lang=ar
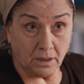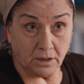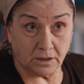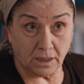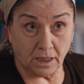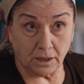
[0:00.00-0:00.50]

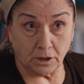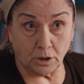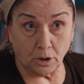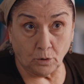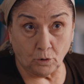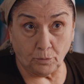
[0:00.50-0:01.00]
أنت
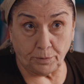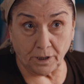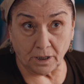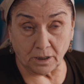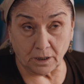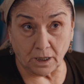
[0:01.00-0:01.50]
كمان مثله
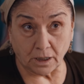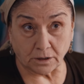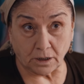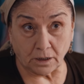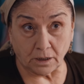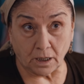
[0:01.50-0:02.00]
لزقان
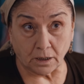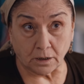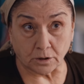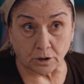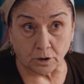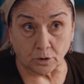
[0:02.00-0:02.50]
بهي اللي
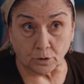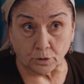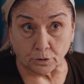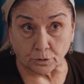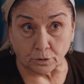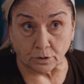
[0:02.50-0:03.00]
اسمها
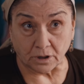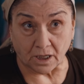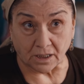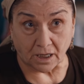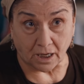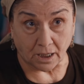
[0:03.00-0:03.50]
براك لا
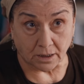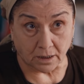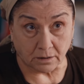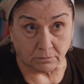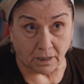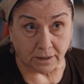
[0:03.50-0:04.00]
تفكرني عم
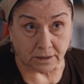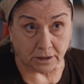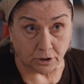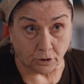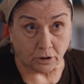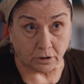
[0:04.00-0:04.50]
ومو شايفة شو